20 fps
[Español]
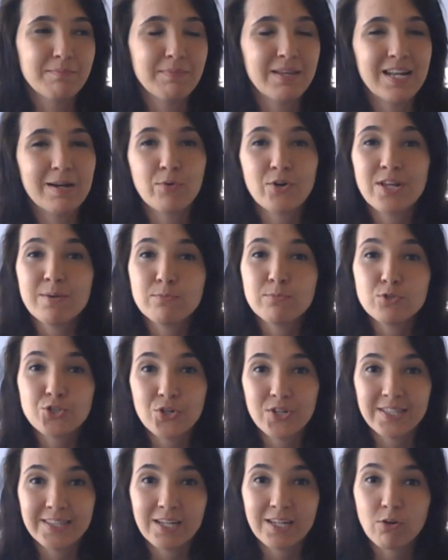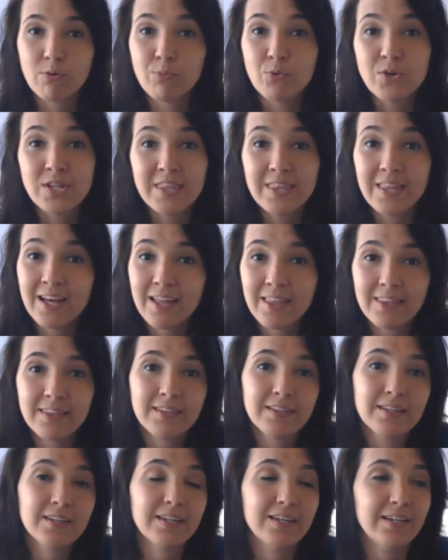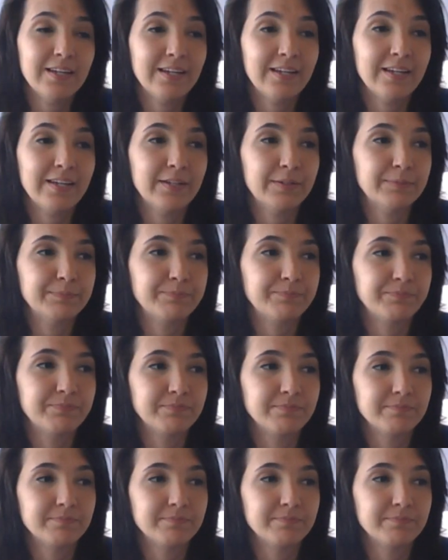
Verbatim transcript: enamoré mucho de esta comunidad, eh,